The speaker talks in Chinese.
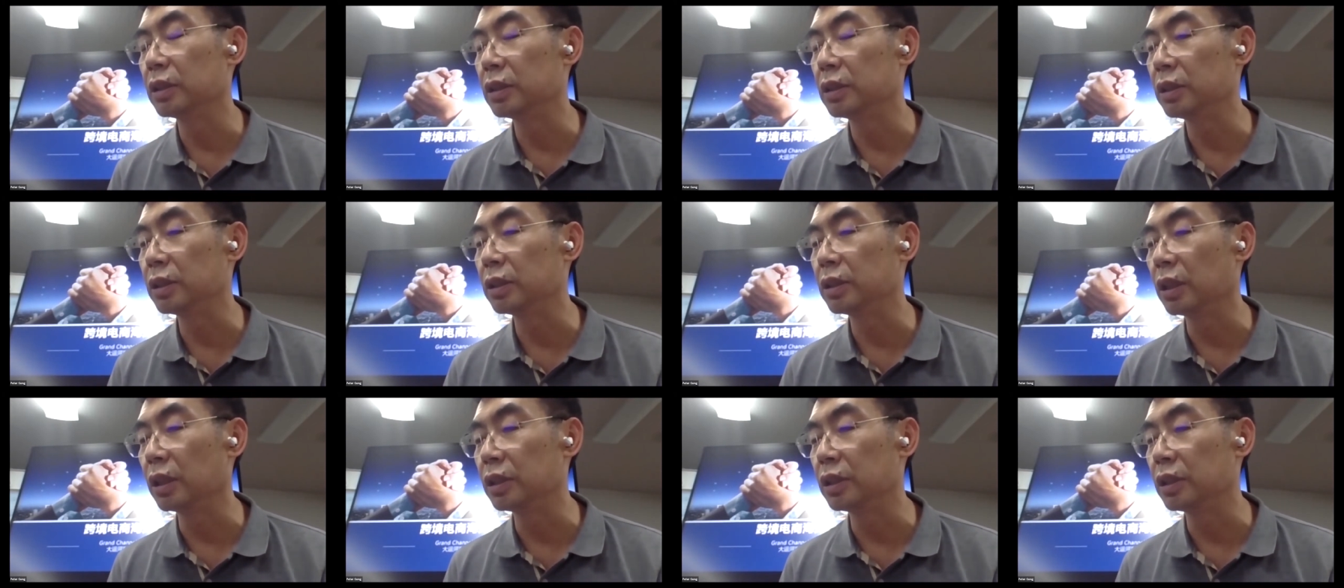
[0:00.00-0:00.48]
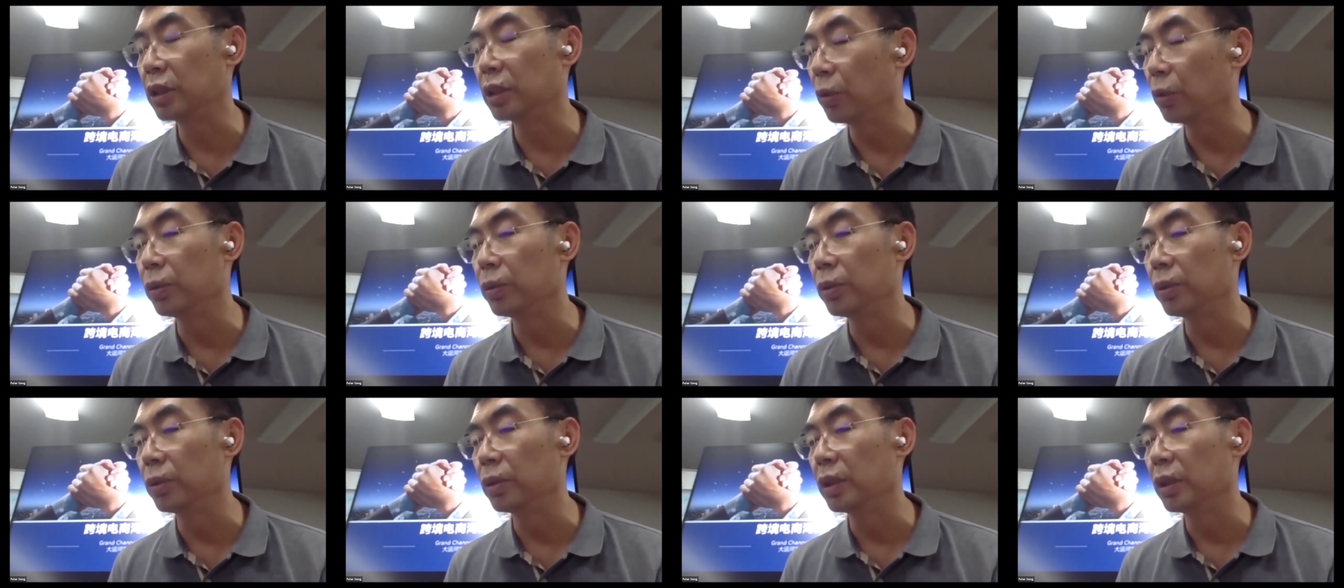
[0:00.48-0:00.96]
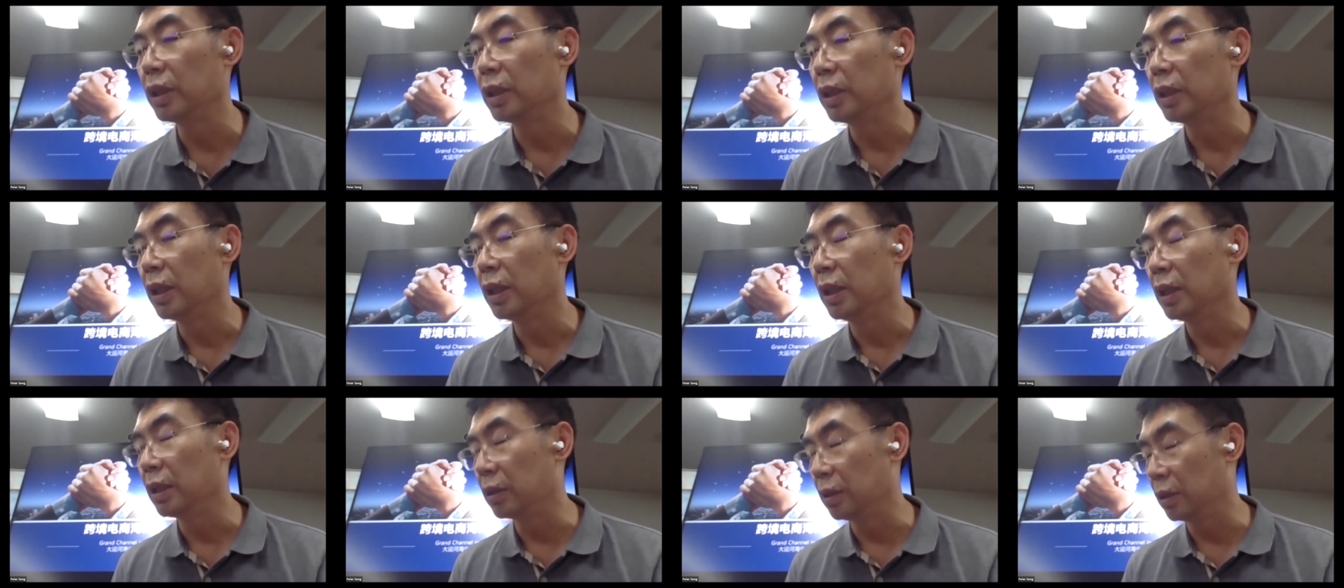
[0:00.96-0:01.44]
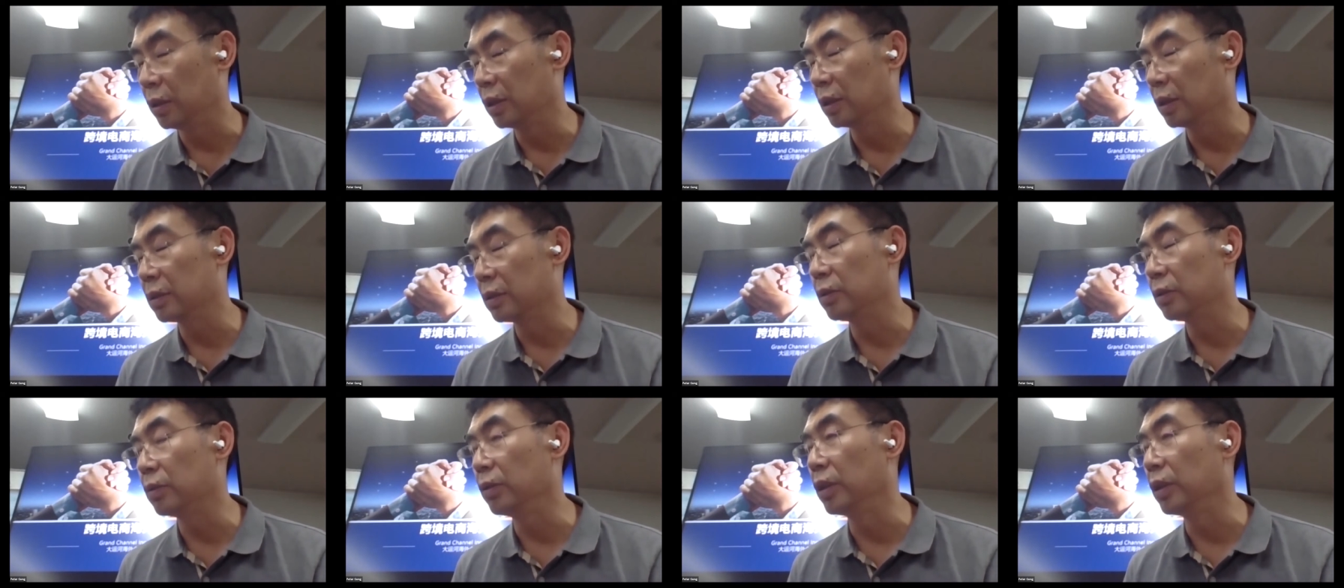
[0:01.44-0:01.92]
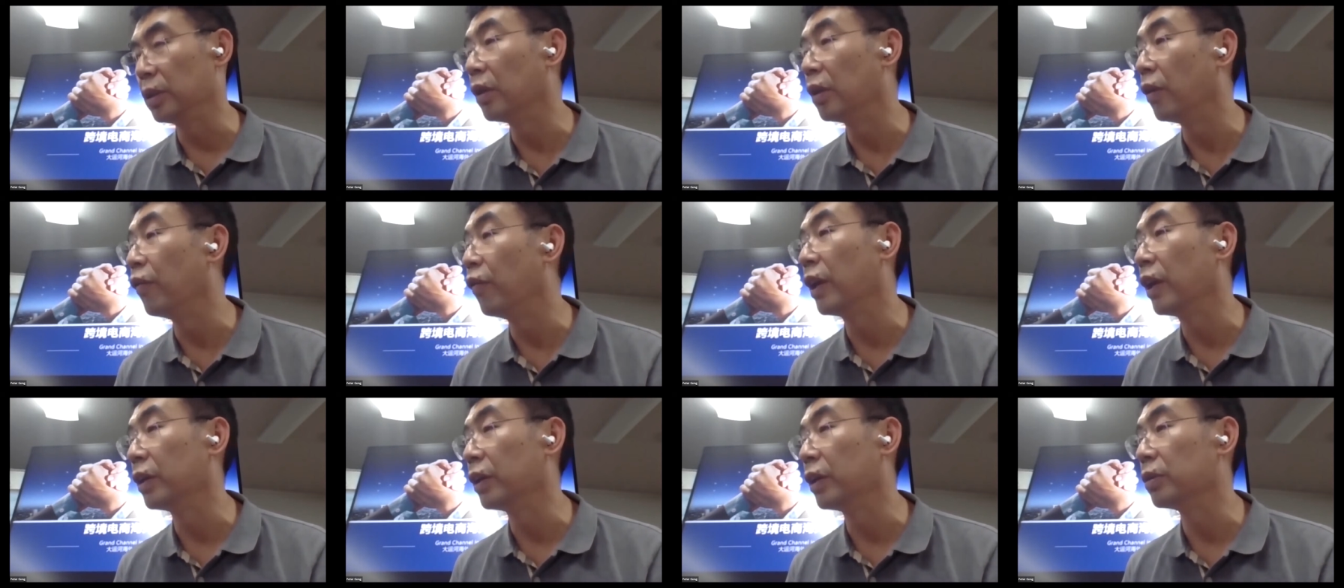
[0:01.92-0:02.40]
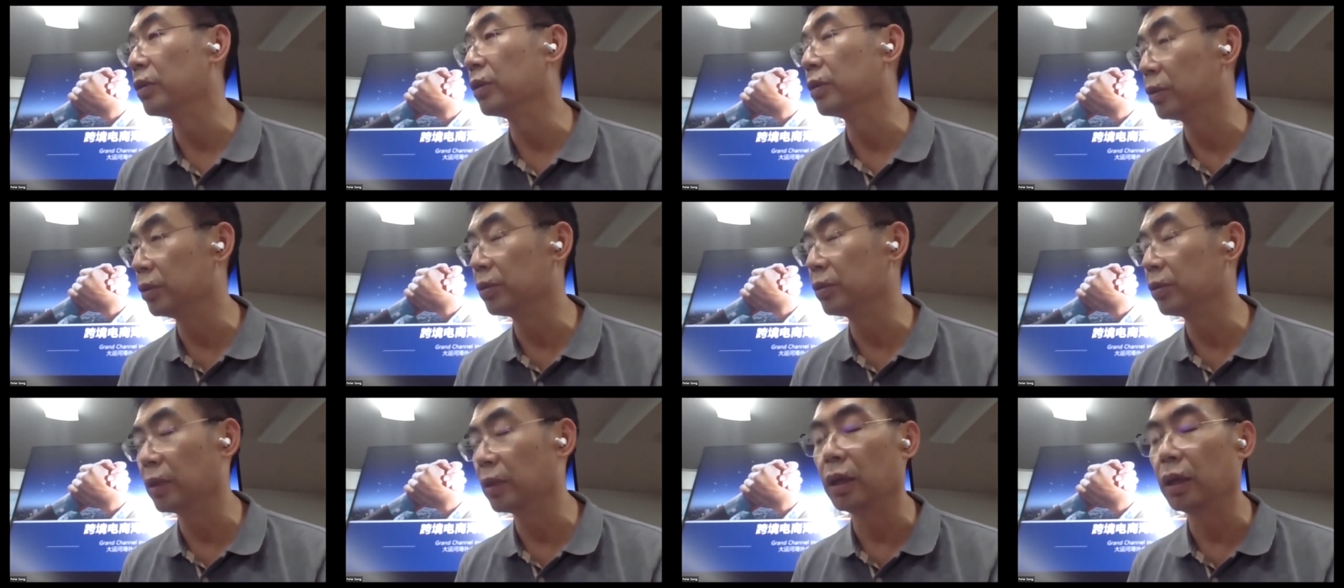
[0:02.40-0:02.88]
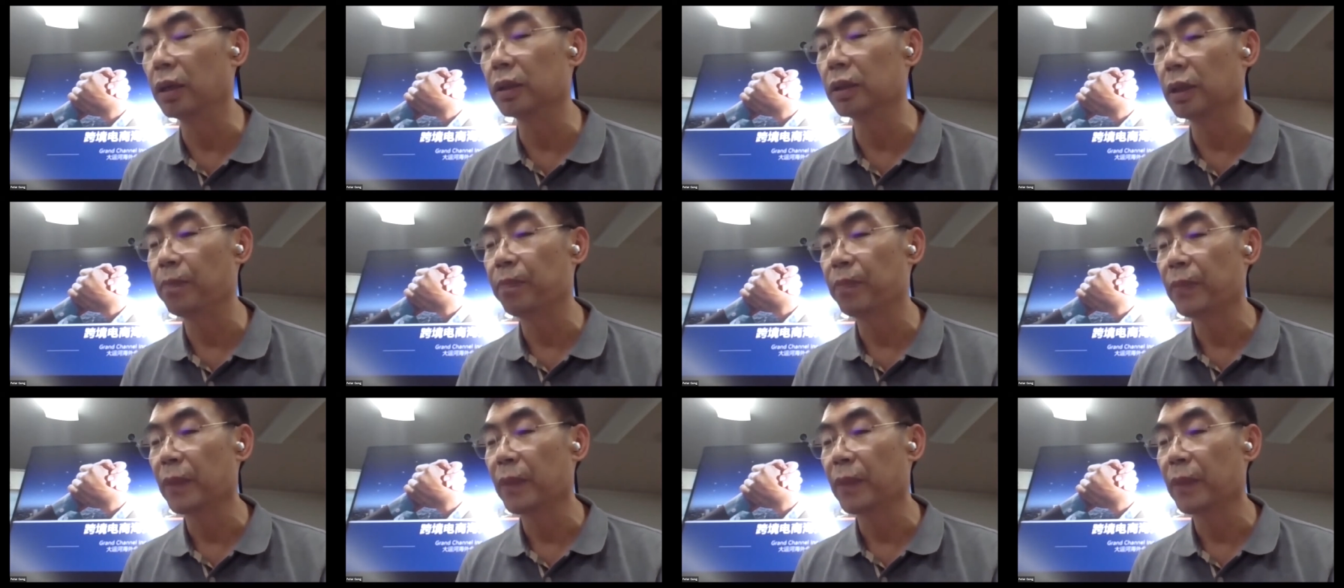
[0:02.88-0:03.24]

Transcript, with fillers: 呃效益和对各方来说都是最好的。